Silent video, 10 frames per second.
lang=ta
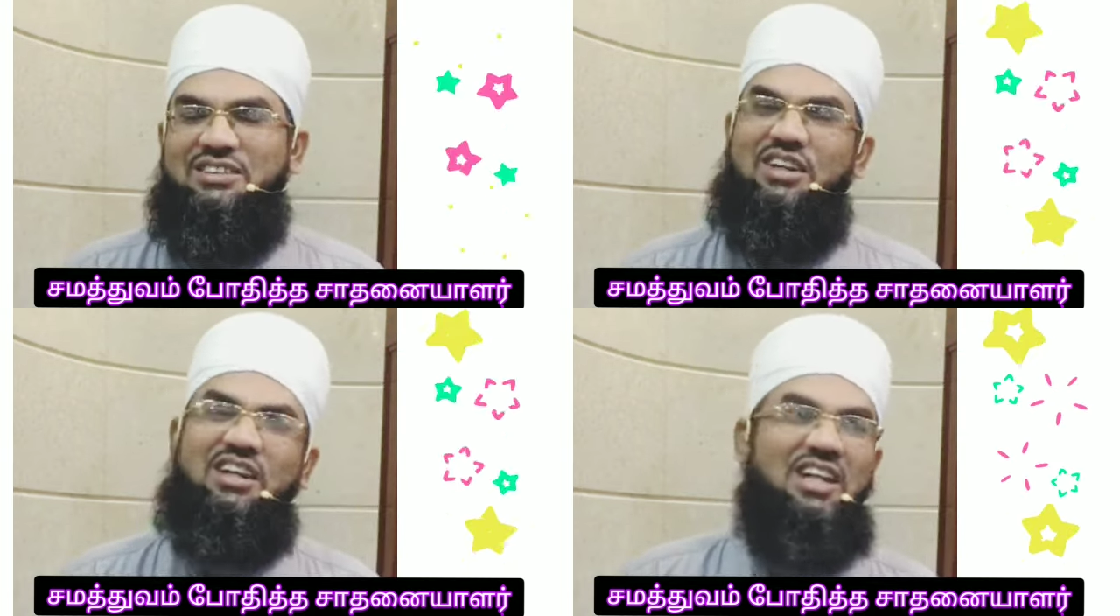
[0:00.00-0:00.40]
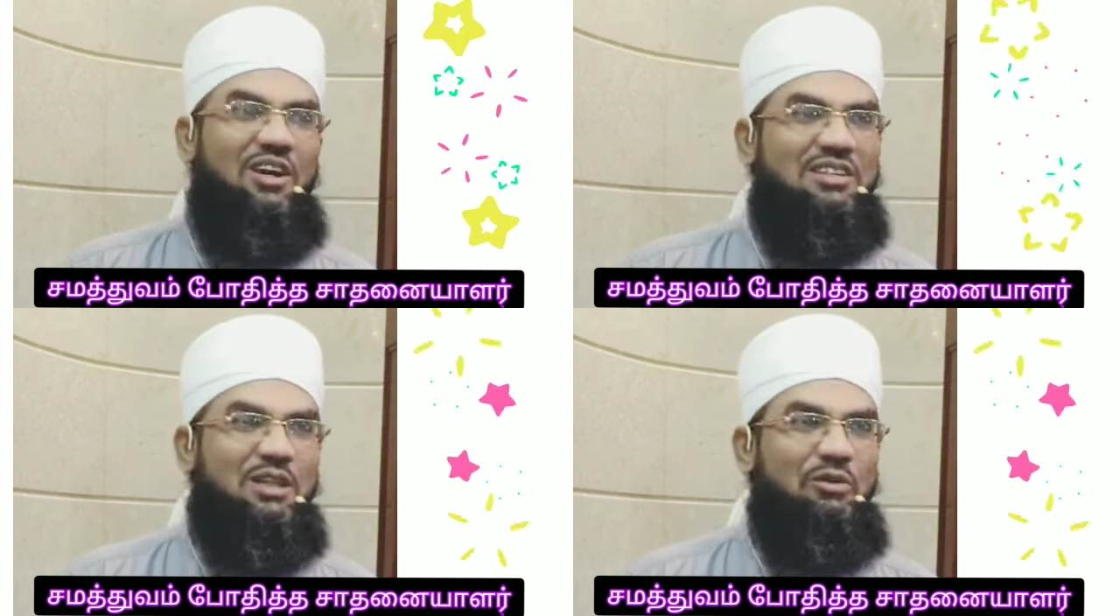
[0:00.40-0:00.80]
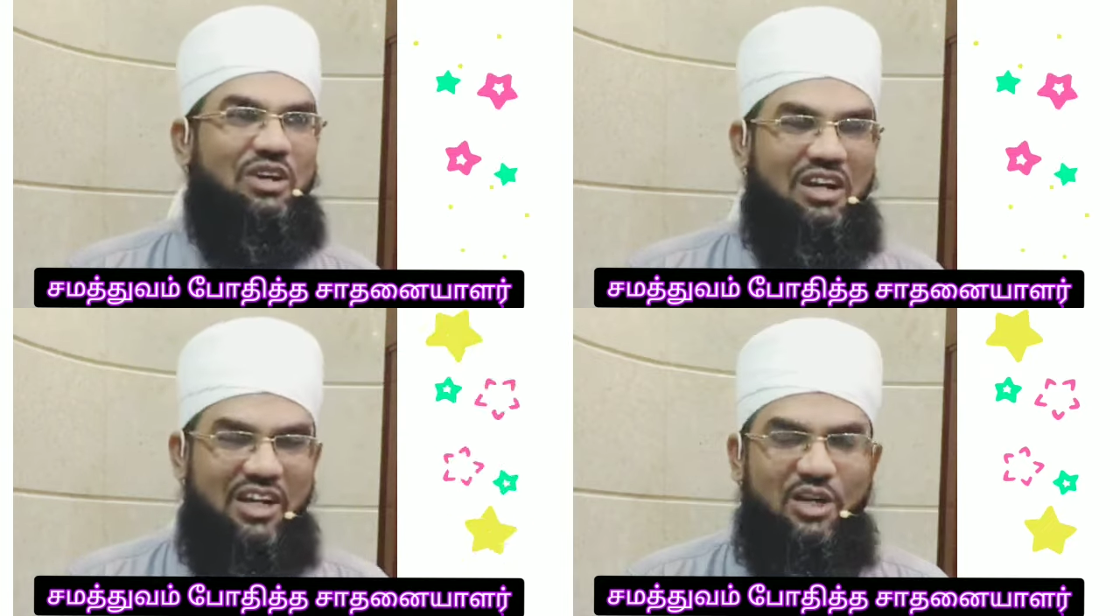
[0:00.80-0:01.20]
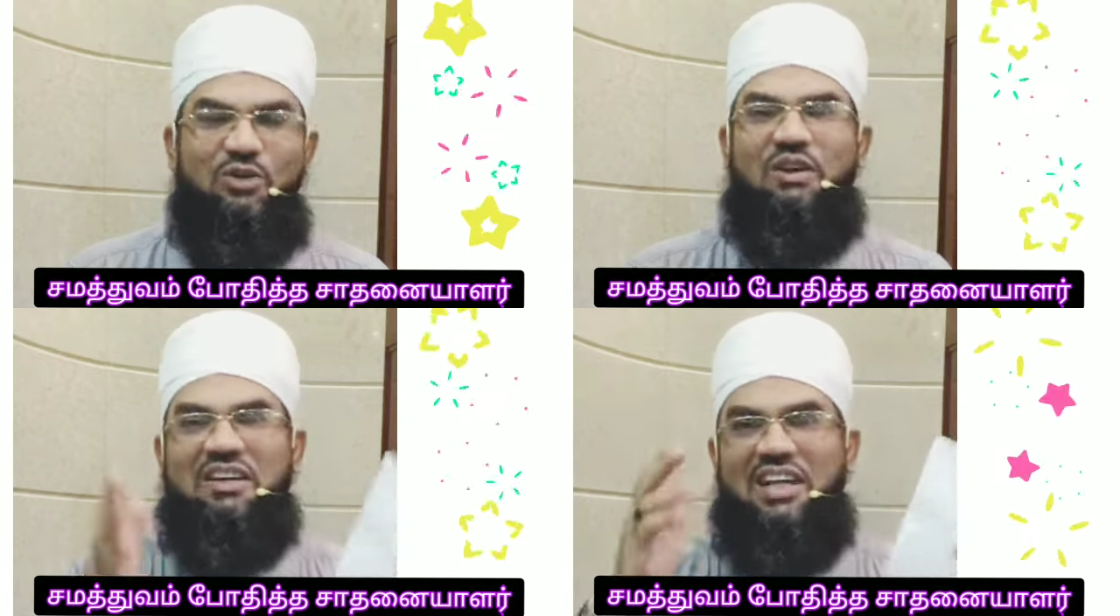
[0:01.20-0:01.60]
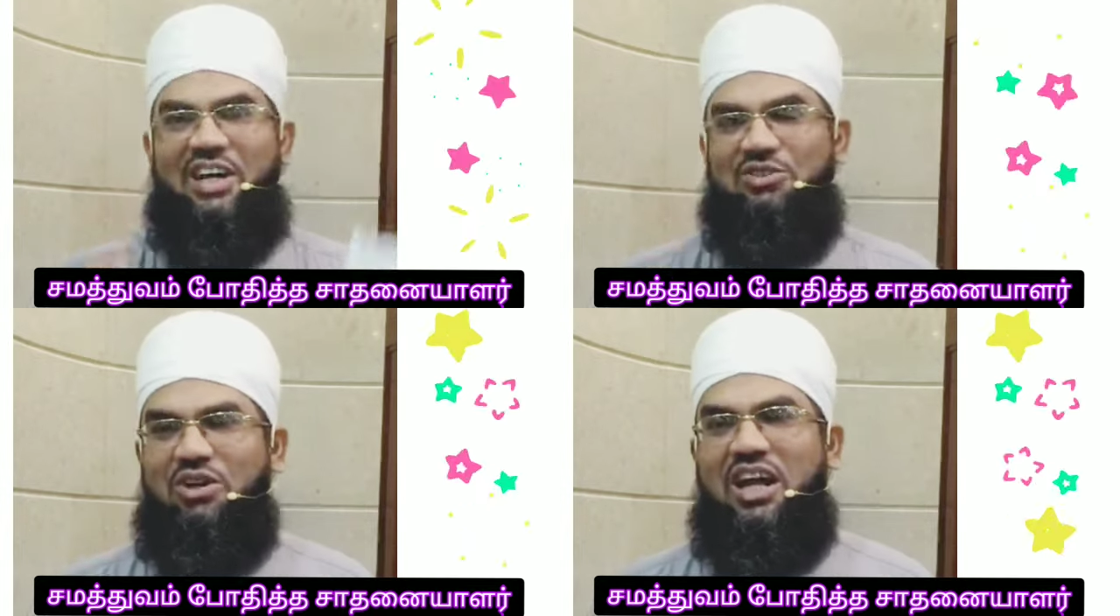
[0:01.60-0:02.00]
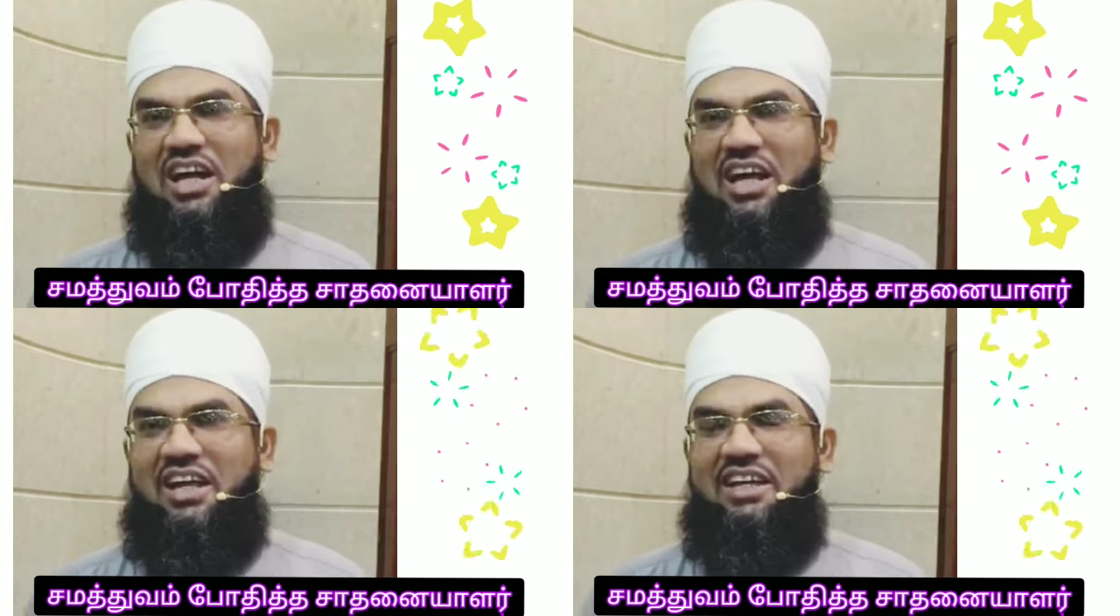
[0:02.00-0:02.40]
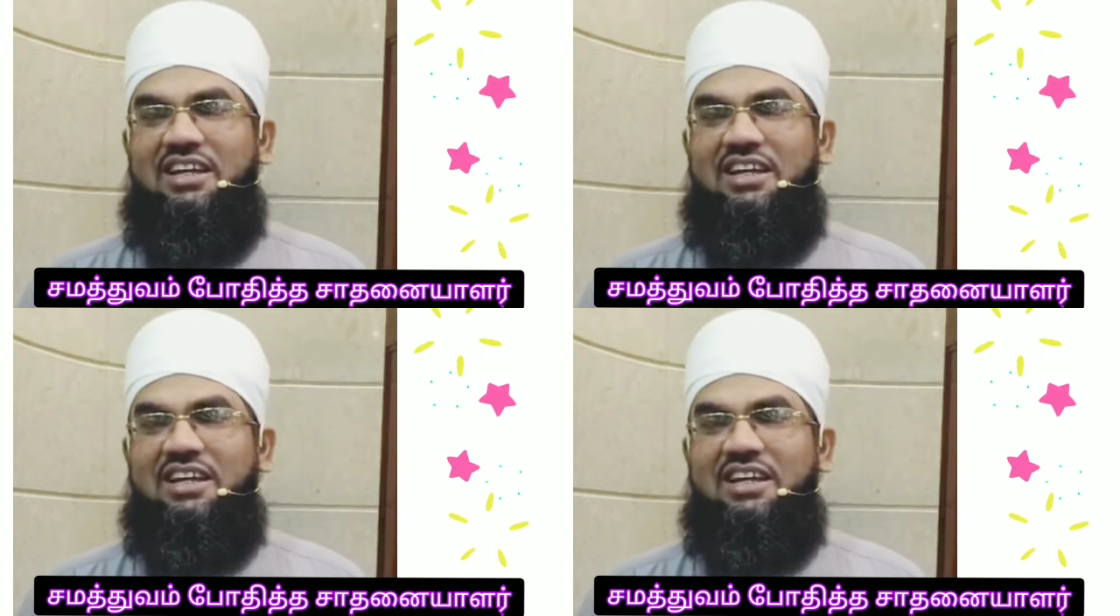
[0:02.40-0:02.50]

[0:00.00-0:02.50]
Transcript: சல்லல்லா அலிஸ்லாம் அவர்கள் நடுவில் வந்தாங்க சொன்னாங்க